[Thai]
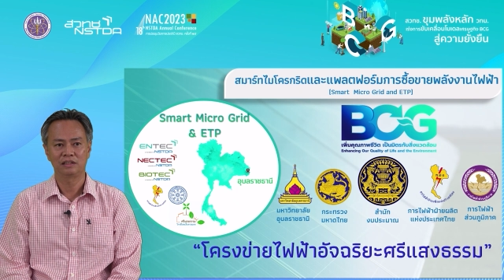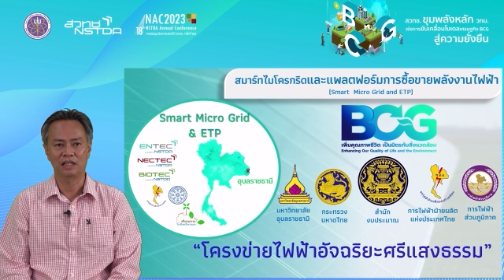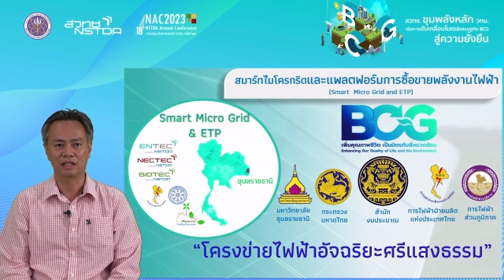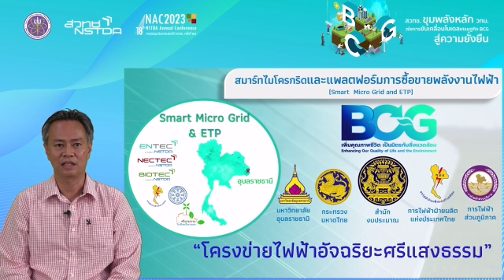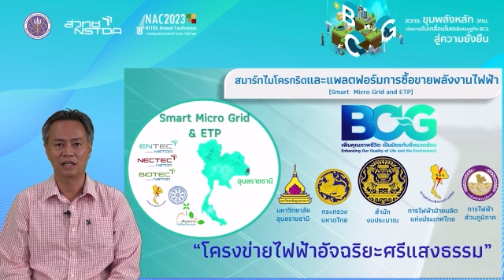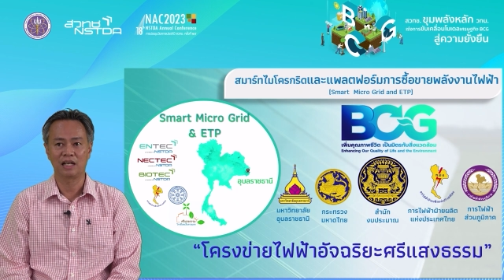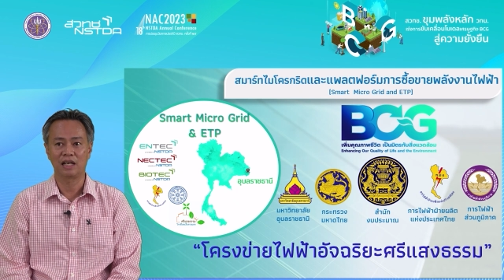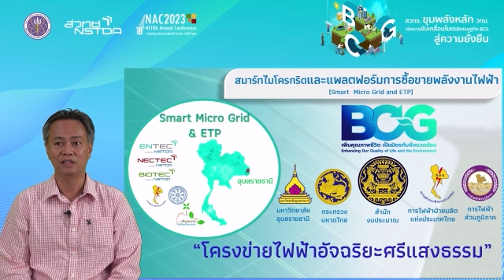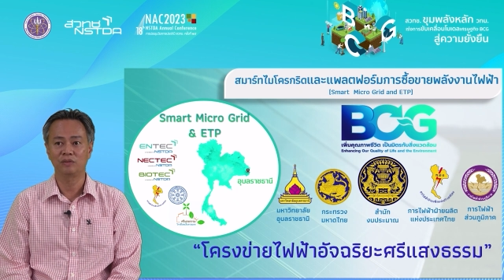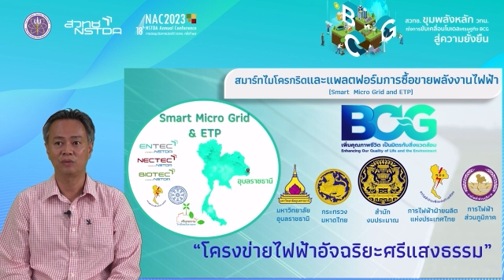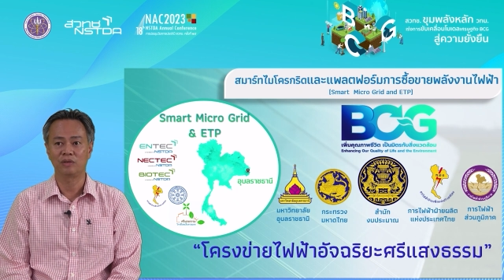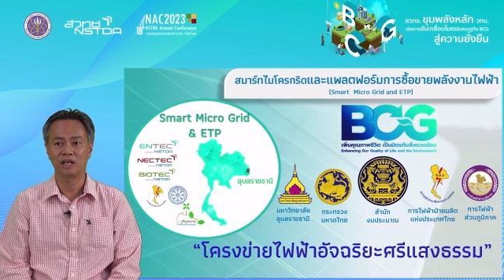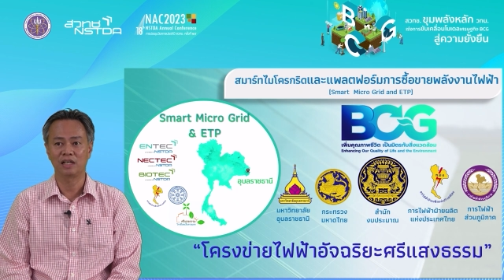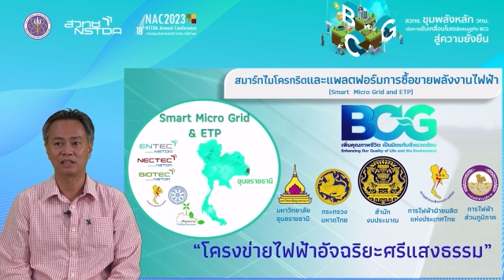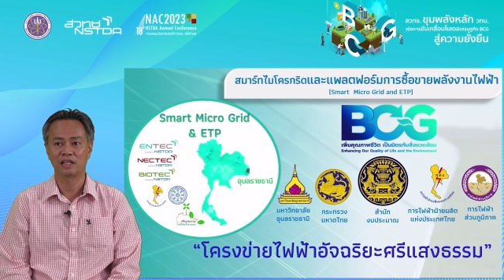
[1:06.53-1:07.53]
จากหลาย ๆ
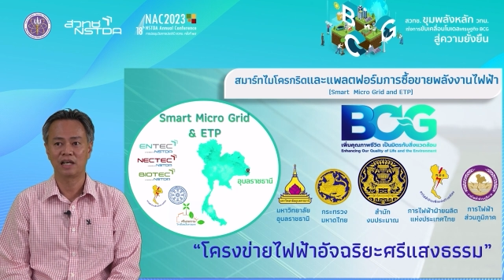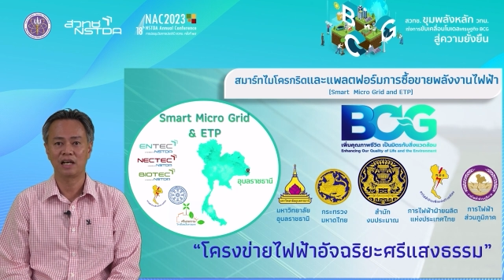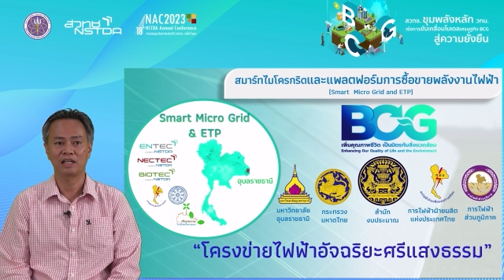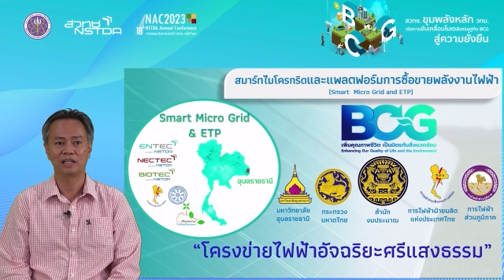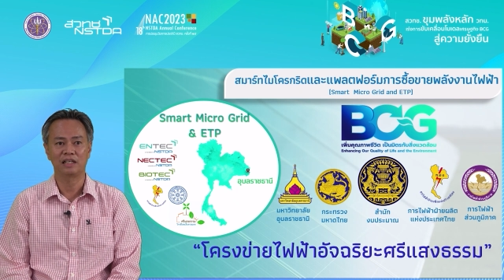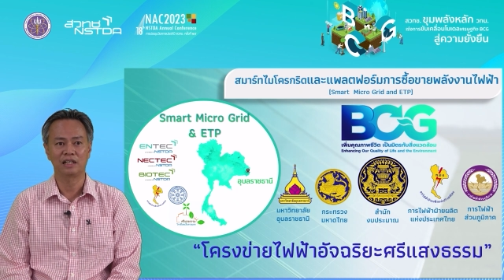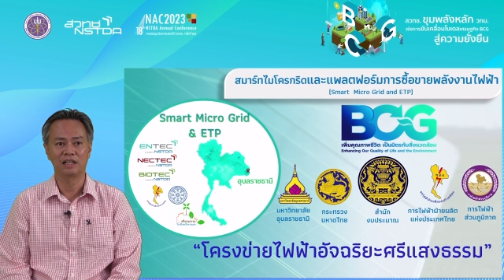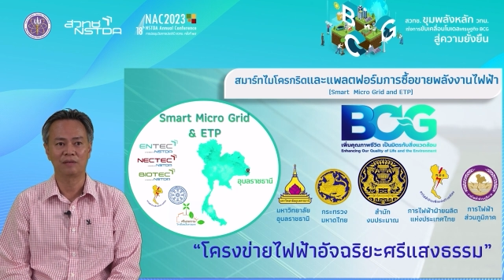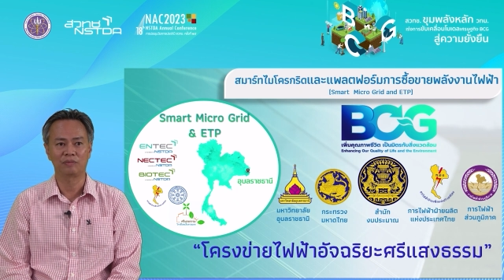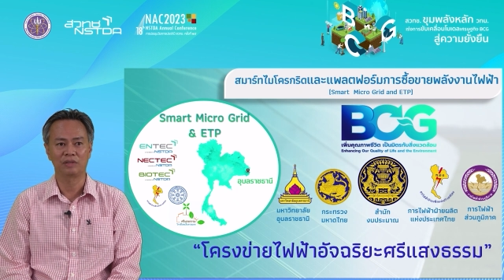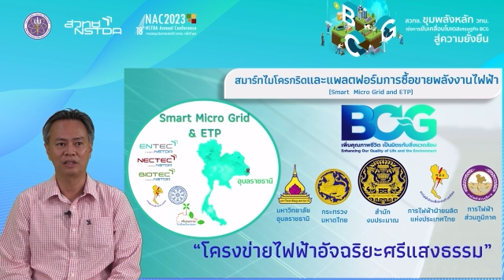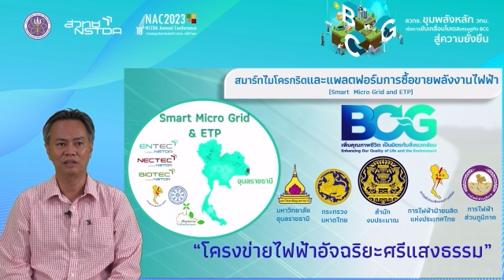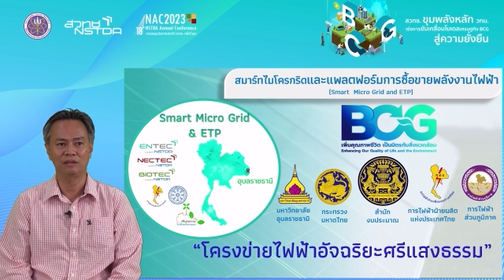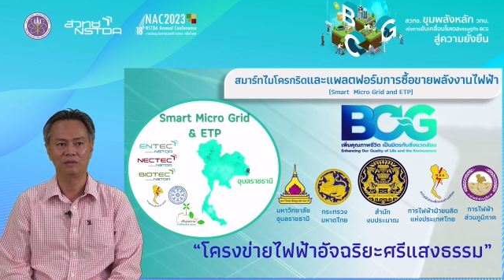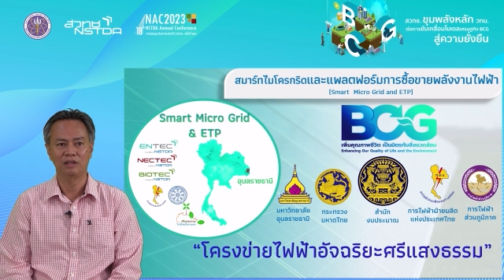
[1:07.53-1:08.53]
ศูนย์แห่งชาตินะครับ
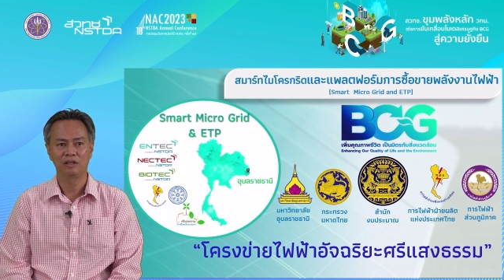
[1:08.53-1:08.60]
ทั้ง